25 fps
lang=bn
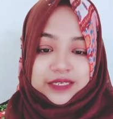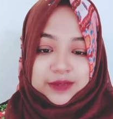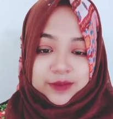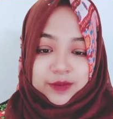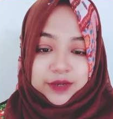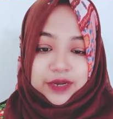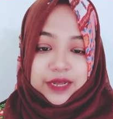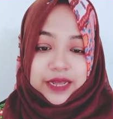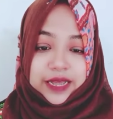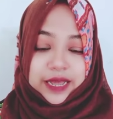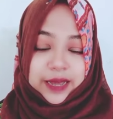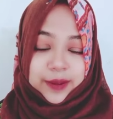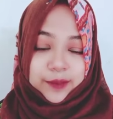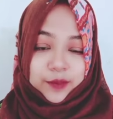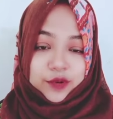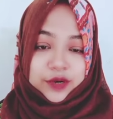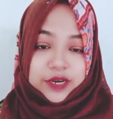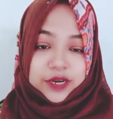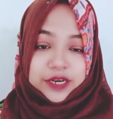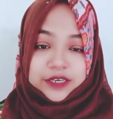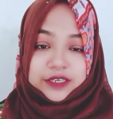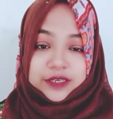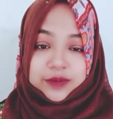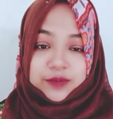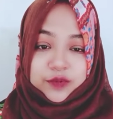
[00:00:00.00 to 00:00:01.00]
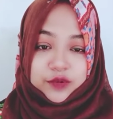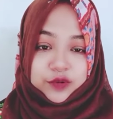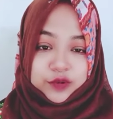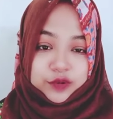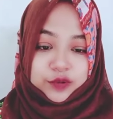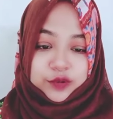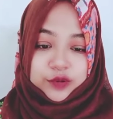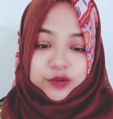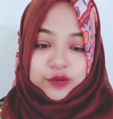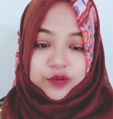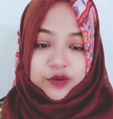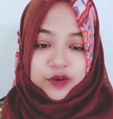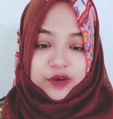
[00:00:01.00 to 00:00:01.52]
জীবনে এমন একটা
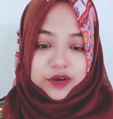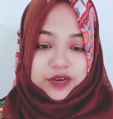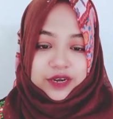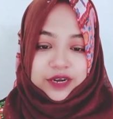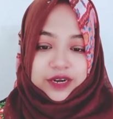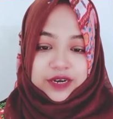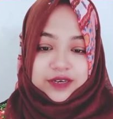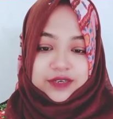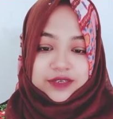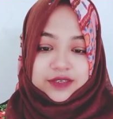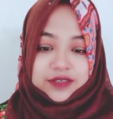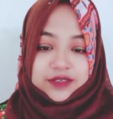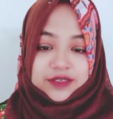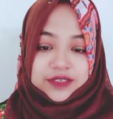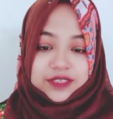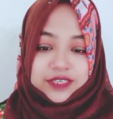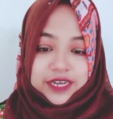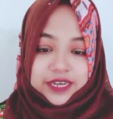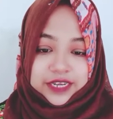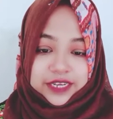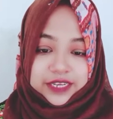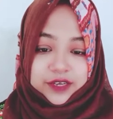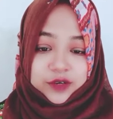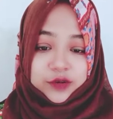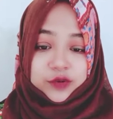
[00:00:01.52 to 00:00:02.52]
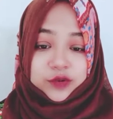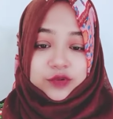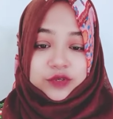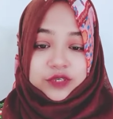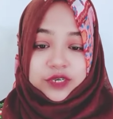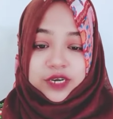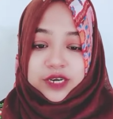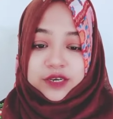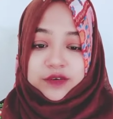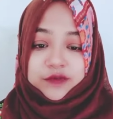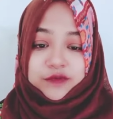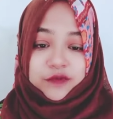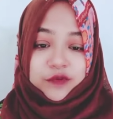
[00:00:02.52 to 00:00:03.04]
বন্ধু দরকার যাকে
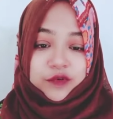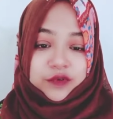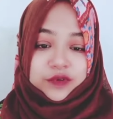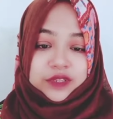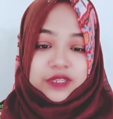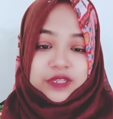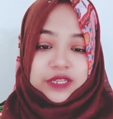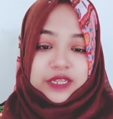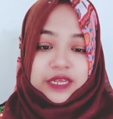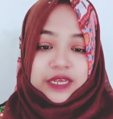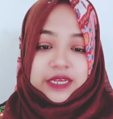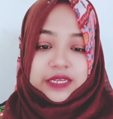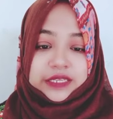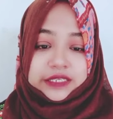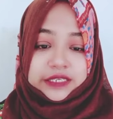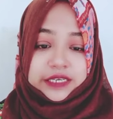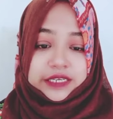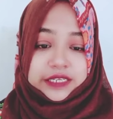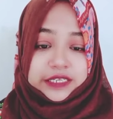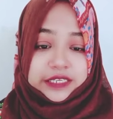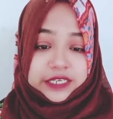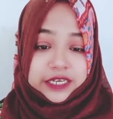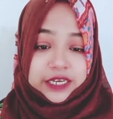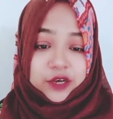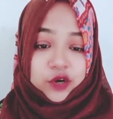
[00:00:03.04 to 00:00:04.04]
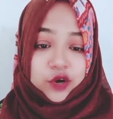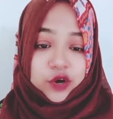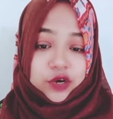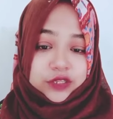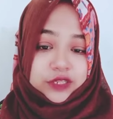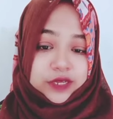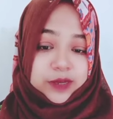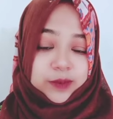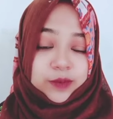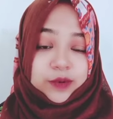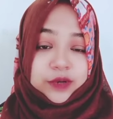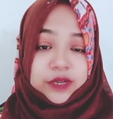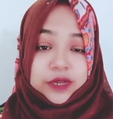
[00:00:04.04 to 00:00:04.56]
হুটহাট ফোন দিয়ে চেঁচিয়ে
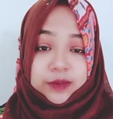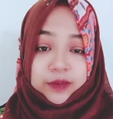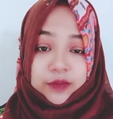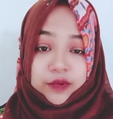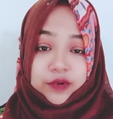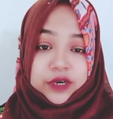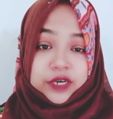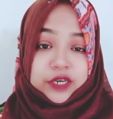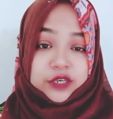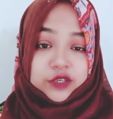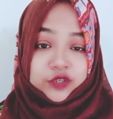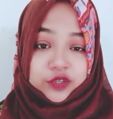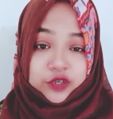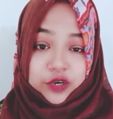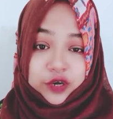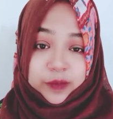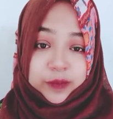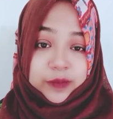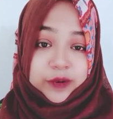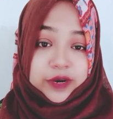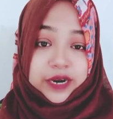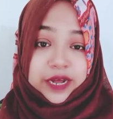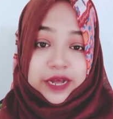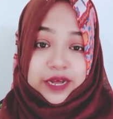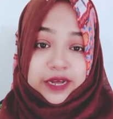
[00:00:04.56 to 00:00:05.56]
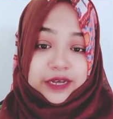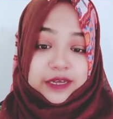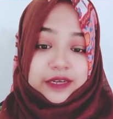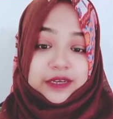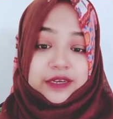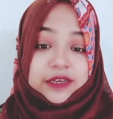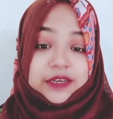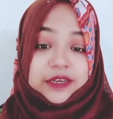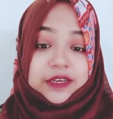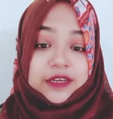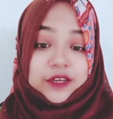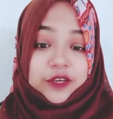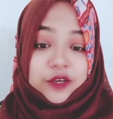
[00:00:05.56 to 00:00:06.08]
কথা বলে মনের সব রাগ
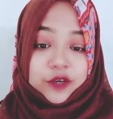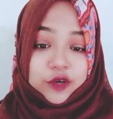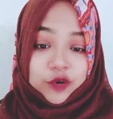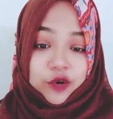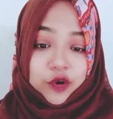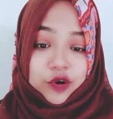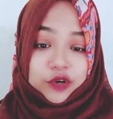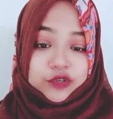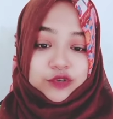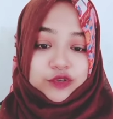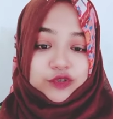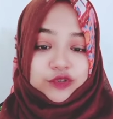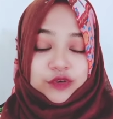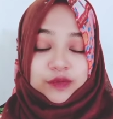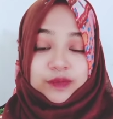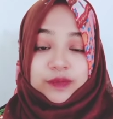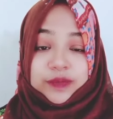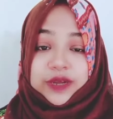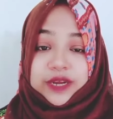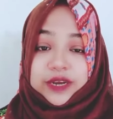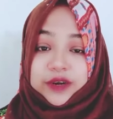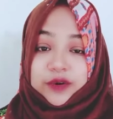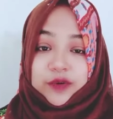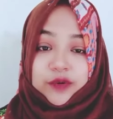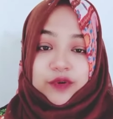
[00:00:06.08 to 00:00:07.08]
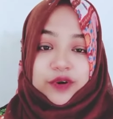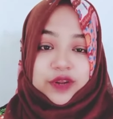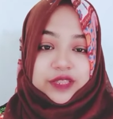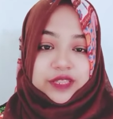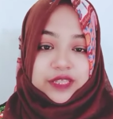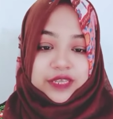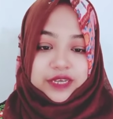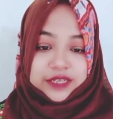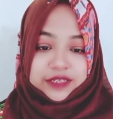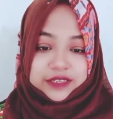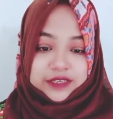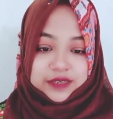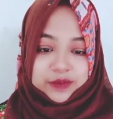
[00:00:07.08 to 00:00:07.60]
কষ্ট বের করে
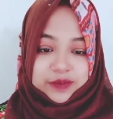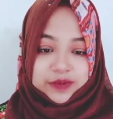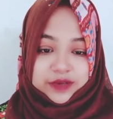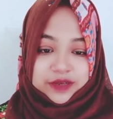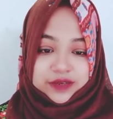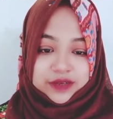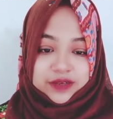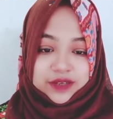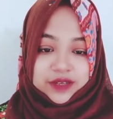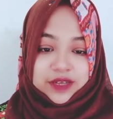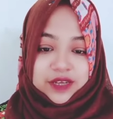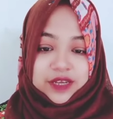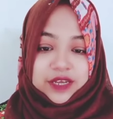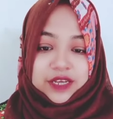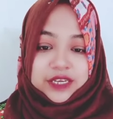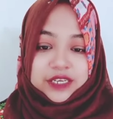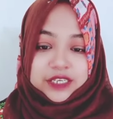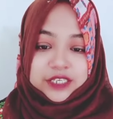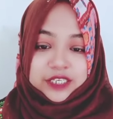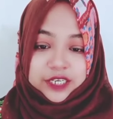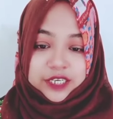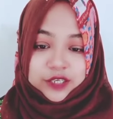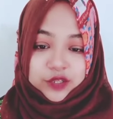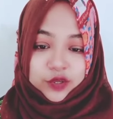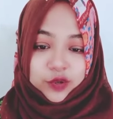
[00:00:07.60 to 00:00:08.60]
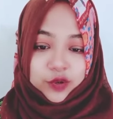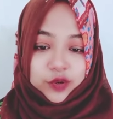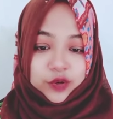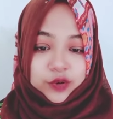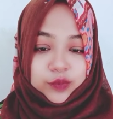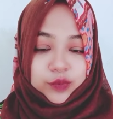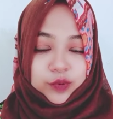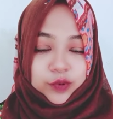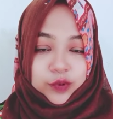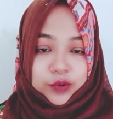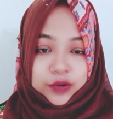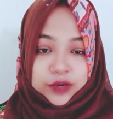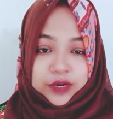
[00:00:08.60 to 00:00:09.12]
দেয়া যাবে সে তখন
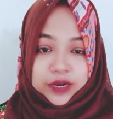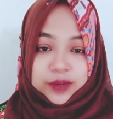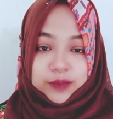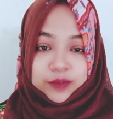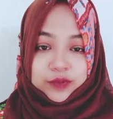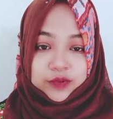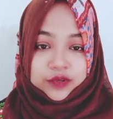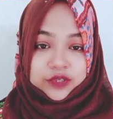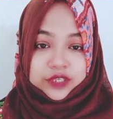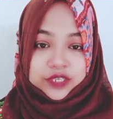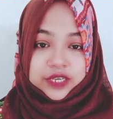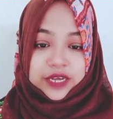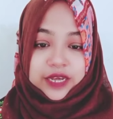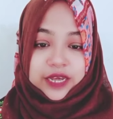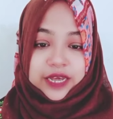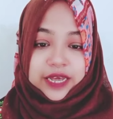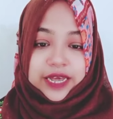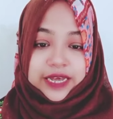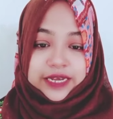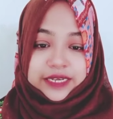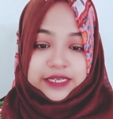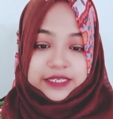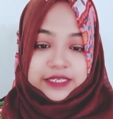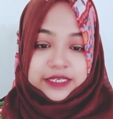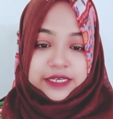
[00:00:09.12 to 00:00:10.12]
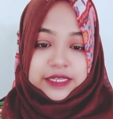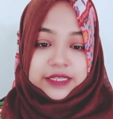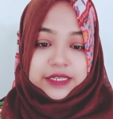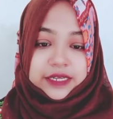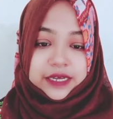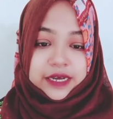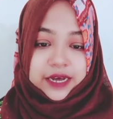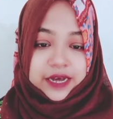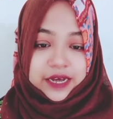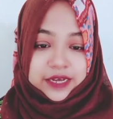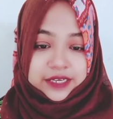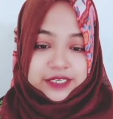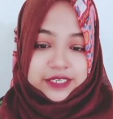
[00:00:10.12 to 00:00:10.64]
ভুল না বুঝে এক চিলতে
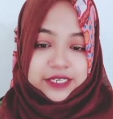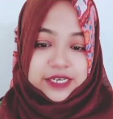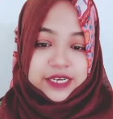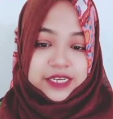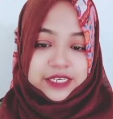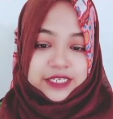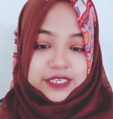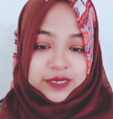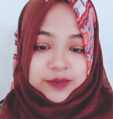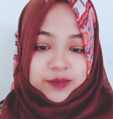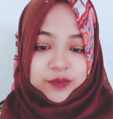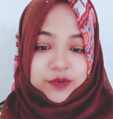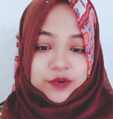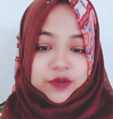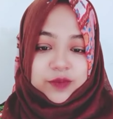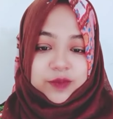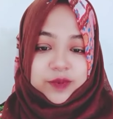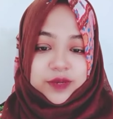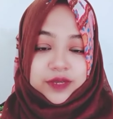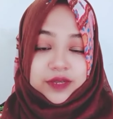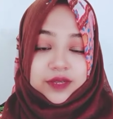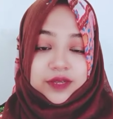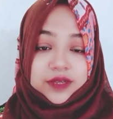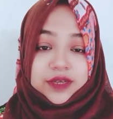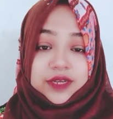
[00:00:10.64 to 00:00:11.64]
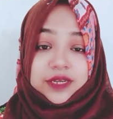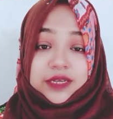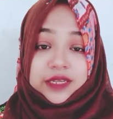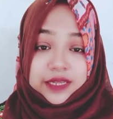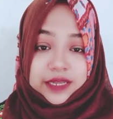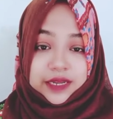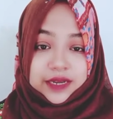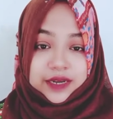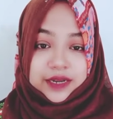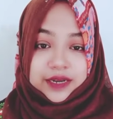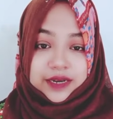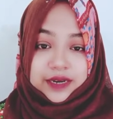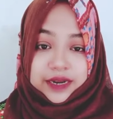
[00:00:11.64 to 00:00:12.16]
হাসি হেসে বলবে
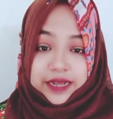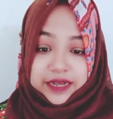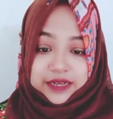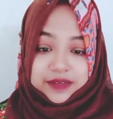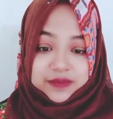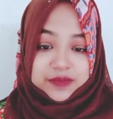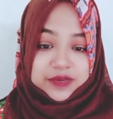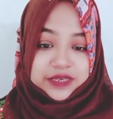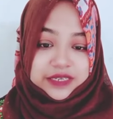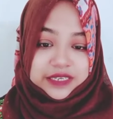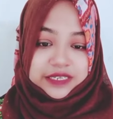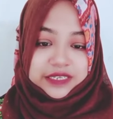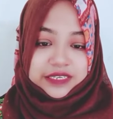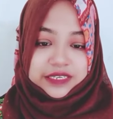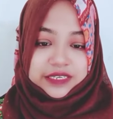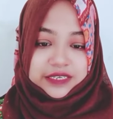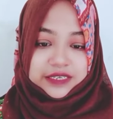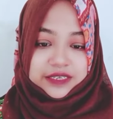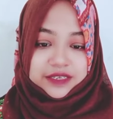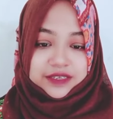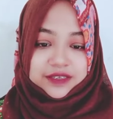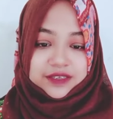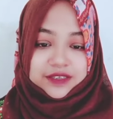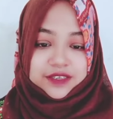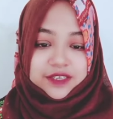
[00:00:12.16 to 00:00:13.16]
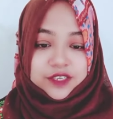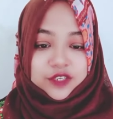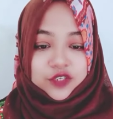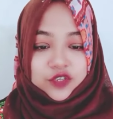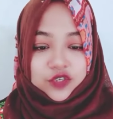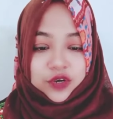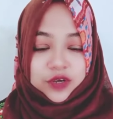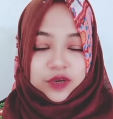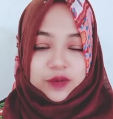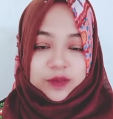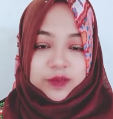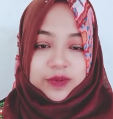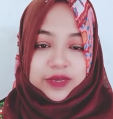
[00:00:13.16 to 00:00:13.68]
কিরে রাগ মিটেছে
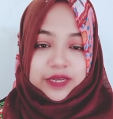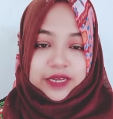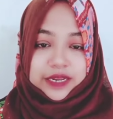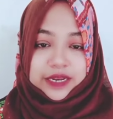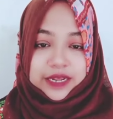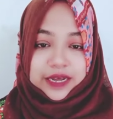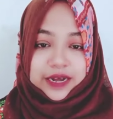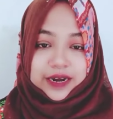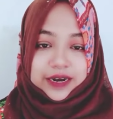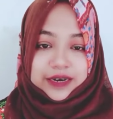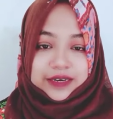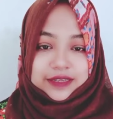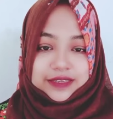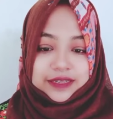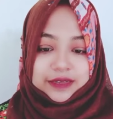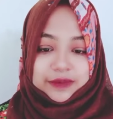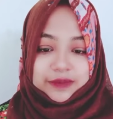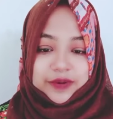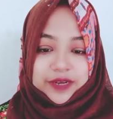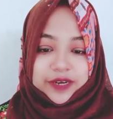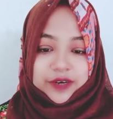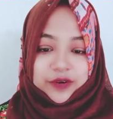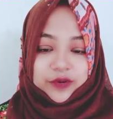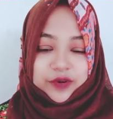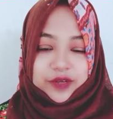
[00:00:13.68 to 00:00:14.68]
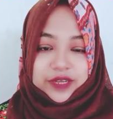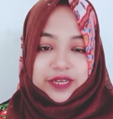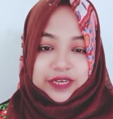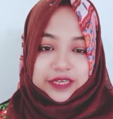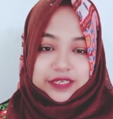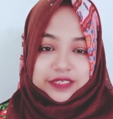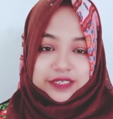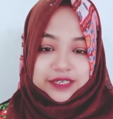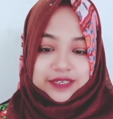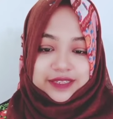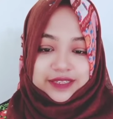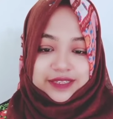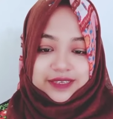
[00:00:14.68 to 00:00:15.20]
চল বিকেলে হাঁটতে বের হই
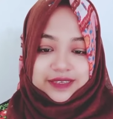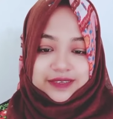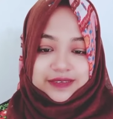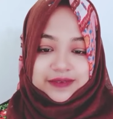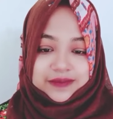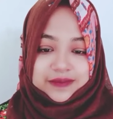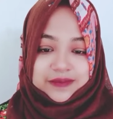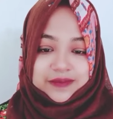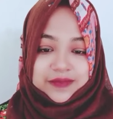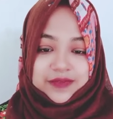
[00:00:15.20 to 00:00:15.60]
একসাথে